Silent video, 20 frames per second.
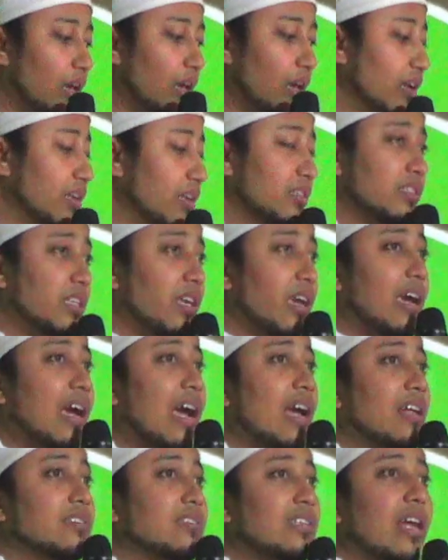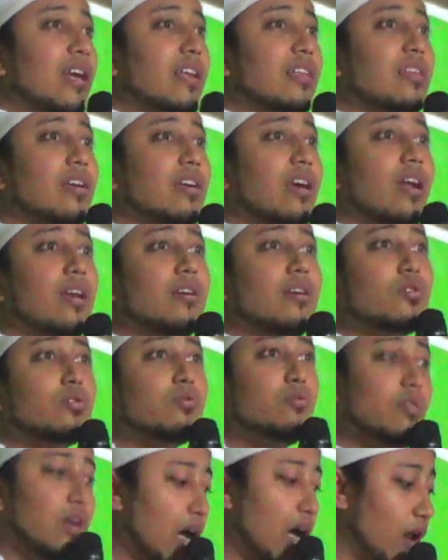Sing ngancani tinggal
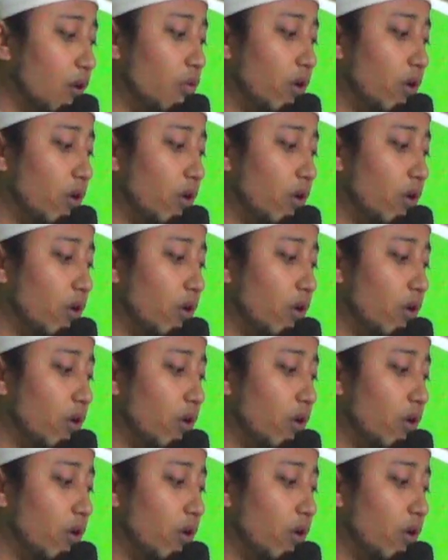setunggal,